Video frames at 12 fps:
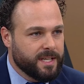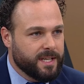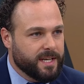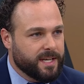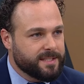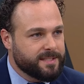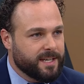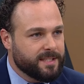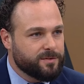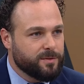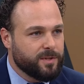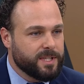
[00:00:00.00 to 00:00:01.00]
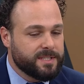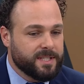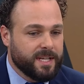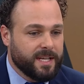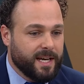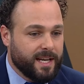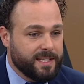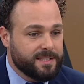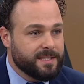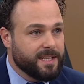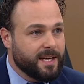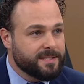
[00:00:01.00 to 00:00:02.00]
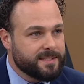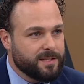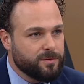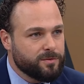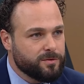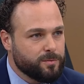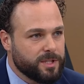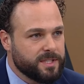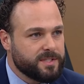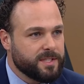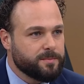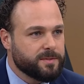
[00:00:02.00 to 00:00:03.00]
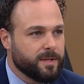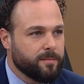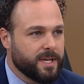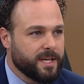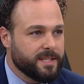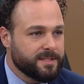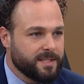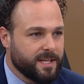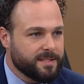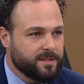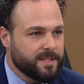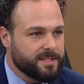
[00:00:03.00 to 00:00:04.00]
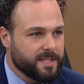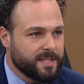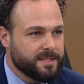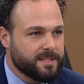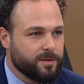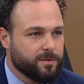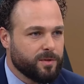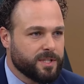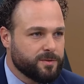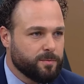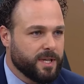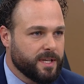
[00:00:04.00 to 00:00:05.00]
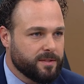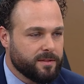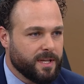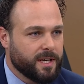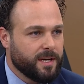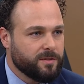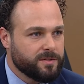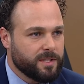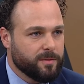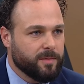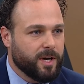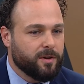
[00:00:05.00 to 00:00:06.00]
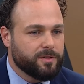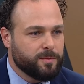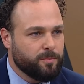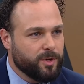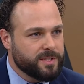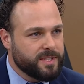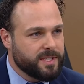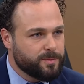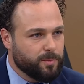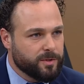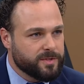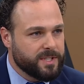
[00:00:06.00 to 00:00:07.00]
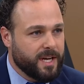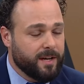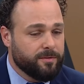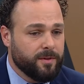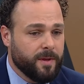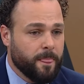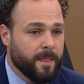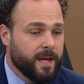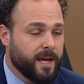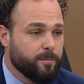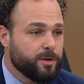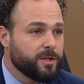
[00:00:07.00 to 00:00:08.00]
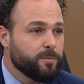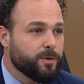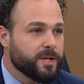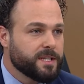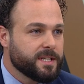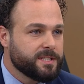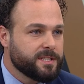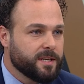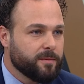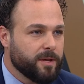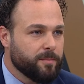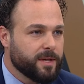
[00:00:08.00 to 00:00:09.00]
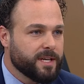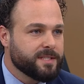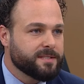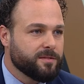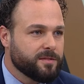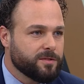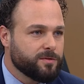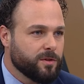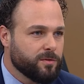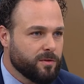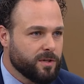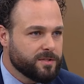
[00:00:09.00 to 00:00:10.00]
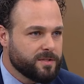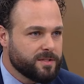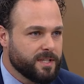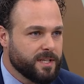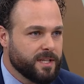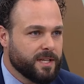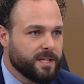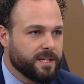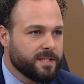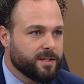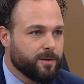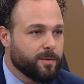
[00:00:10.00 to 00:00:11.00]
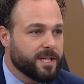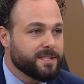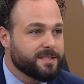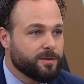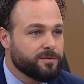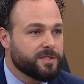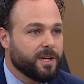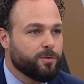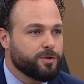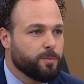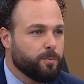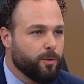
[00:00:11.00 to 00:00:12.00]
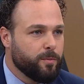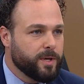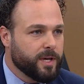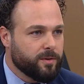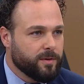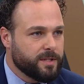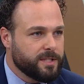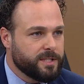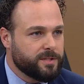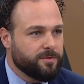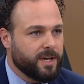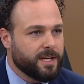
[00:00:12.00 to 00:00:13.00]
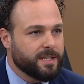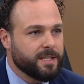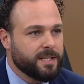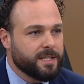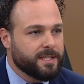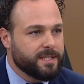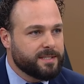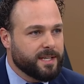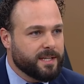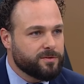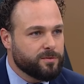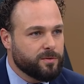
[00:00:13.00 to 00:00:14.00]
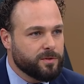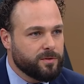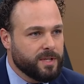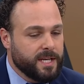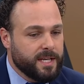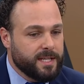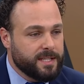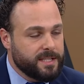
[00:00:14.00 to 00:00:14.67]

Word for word: é, castrações, a legislação dos municípios também, a legislação dessa questão do respeito da causa animal, de posse responsável, é muito importante também para a questão das zoonoses, né? Então é uma questão de saúde pública quando a gente fala desse assunto e a